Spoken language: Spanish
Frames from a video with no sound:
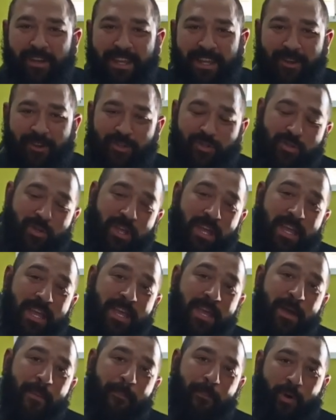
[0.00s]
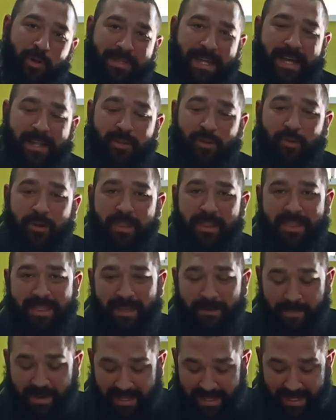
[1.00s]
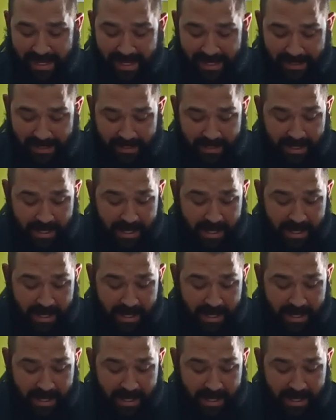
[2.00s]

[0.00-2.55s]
kilos botando encima de él.